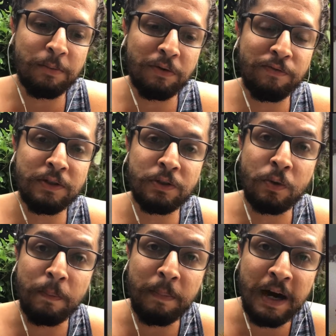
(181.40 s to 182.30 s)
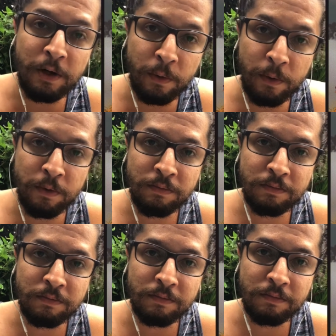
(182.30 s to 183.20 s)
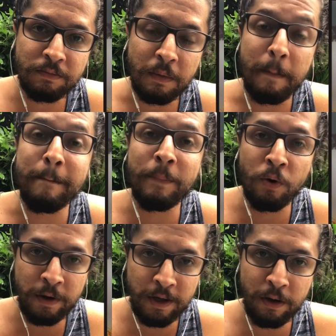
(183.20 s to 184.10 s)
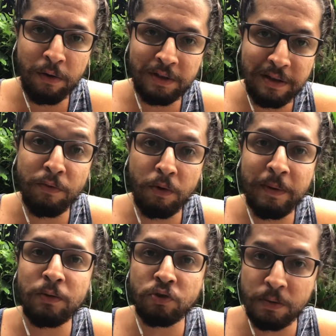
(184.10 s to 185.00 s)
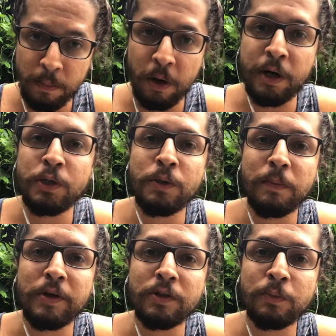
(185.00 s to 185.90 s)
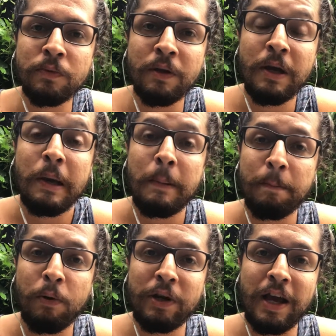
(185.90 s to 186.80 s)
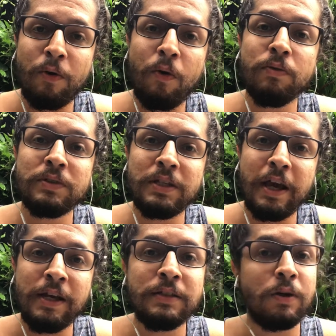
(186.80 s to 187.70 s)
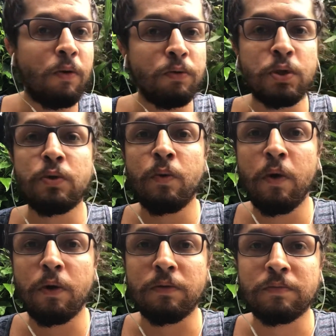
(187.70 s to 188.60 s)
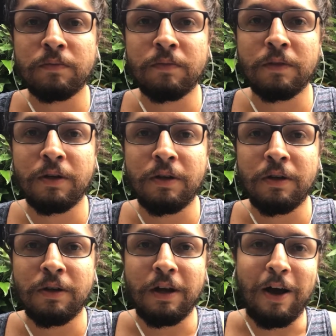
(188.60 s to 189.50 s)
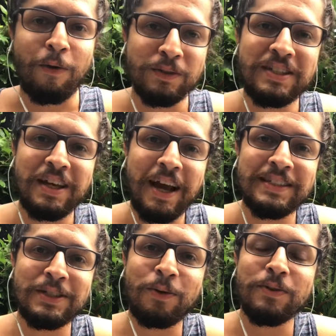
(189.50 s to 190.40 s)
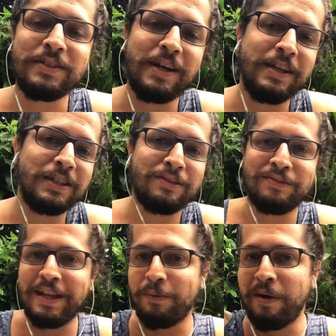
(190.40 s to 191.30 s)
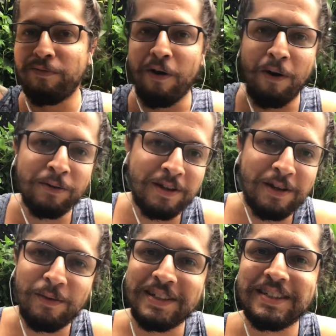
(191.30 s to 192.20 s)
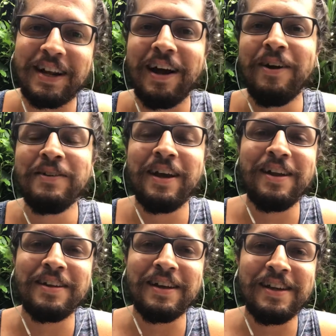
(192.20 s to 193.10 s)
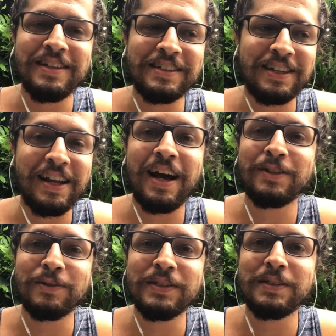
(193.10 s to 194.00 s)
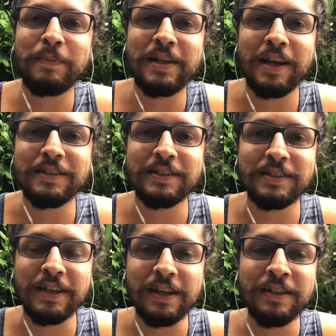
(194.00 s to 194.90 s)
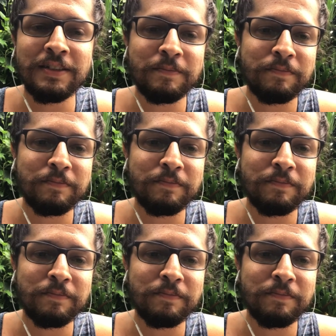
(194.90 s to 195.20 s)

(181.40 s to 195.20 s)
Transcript: físico parou, morreu, teve um momento de morte mesmo, porém a consciência continuou. A essas consciências deram uma volta ali no astral, né? eles relatam as experiências deles,